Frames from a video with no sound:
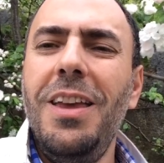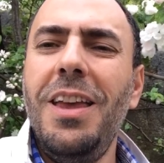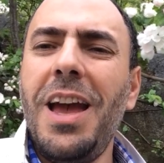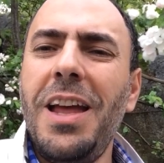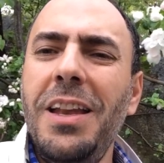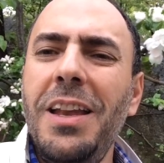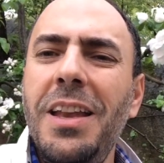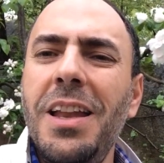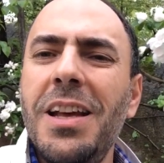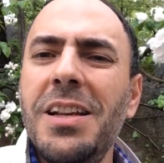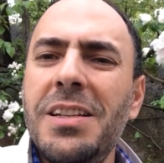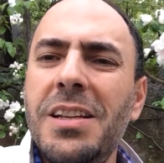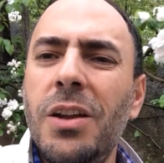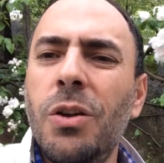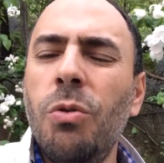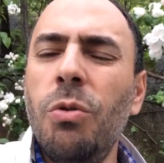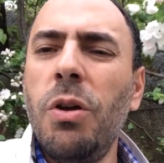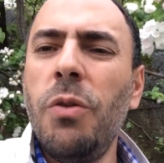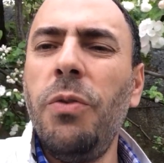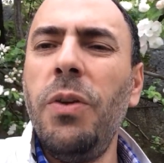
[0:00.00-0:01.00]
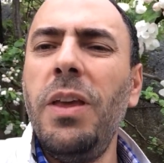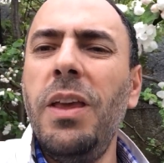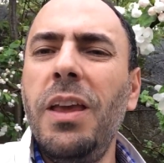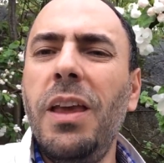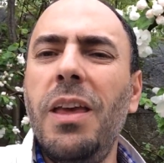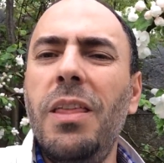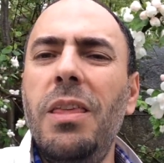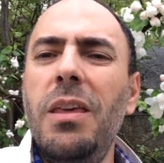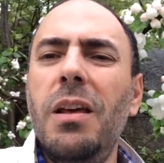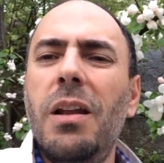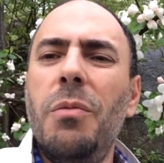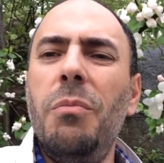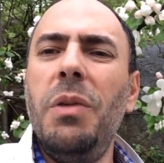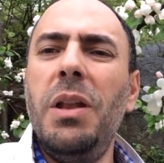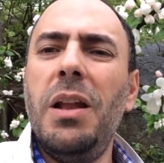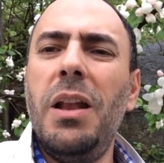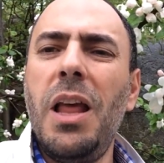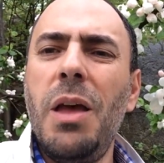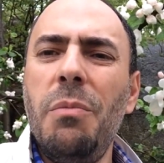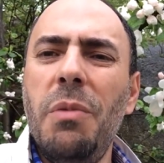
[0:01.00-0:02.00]
يعني الناس يرون فيه كثيرا
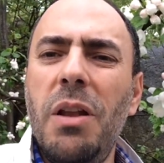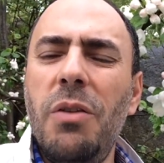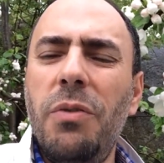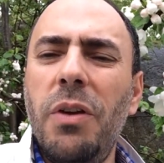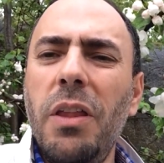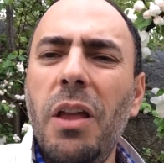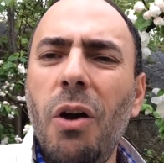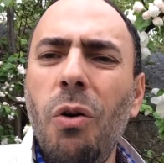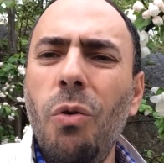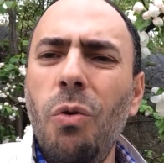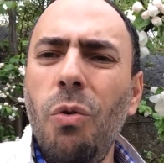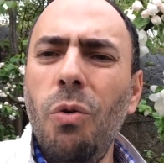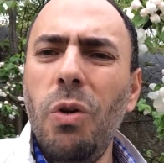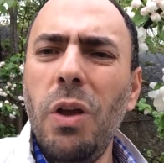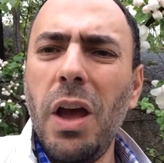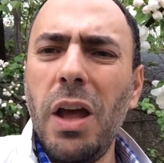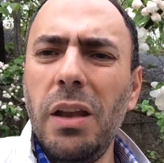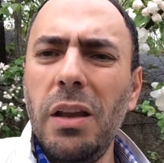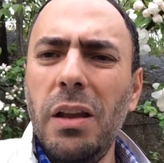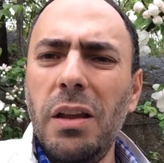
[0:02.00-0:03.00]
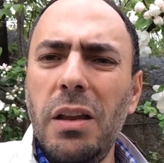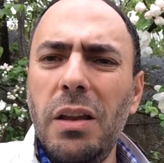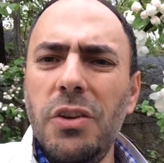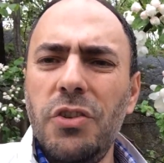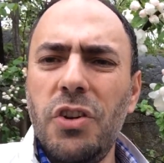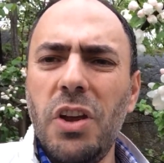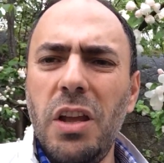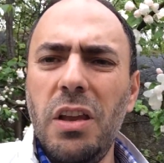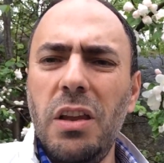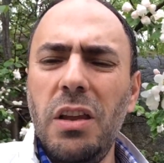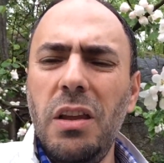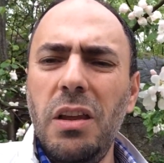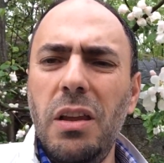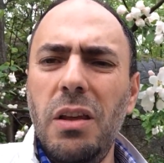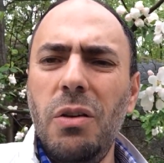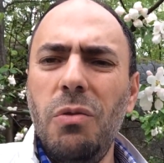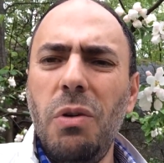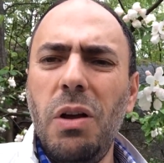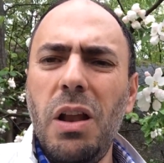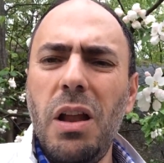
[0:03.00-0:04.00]
من الأمل فدعوه يعني
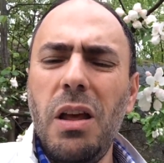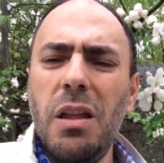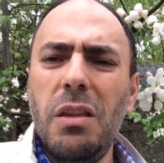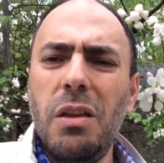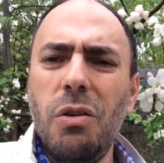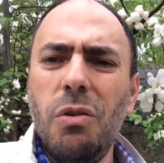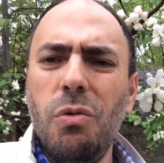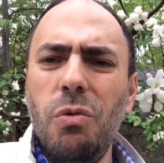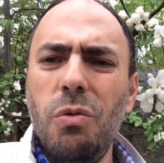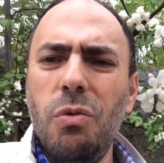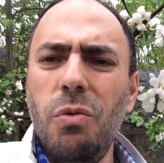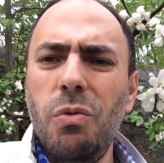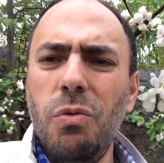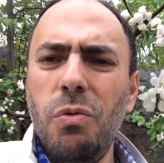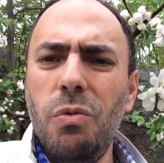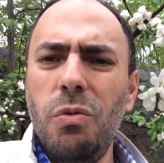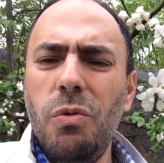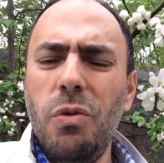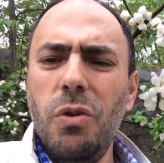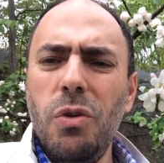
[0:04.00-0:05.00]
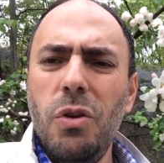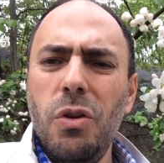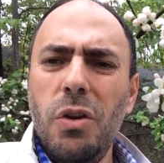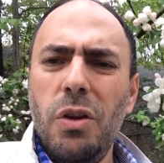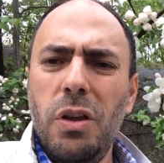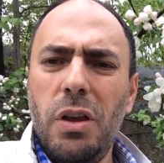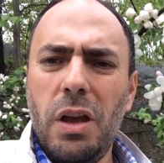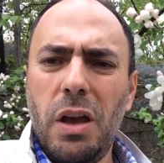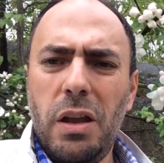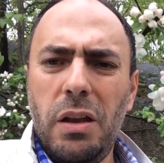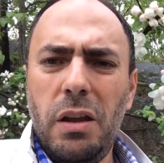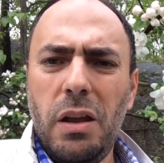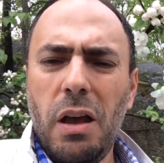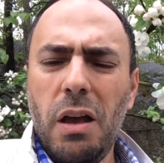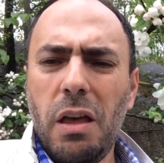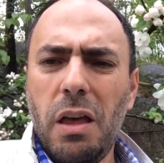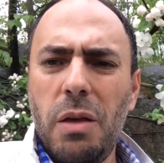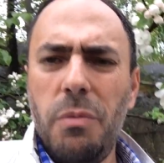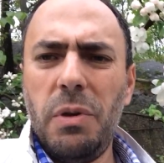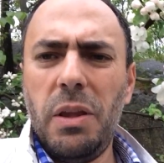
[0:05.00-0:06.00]
لشأنه ولا تكونوا يعني
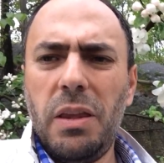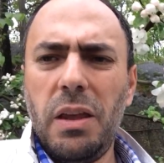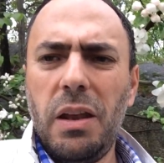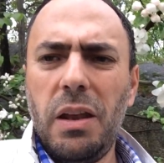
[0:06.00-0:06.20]
عقبة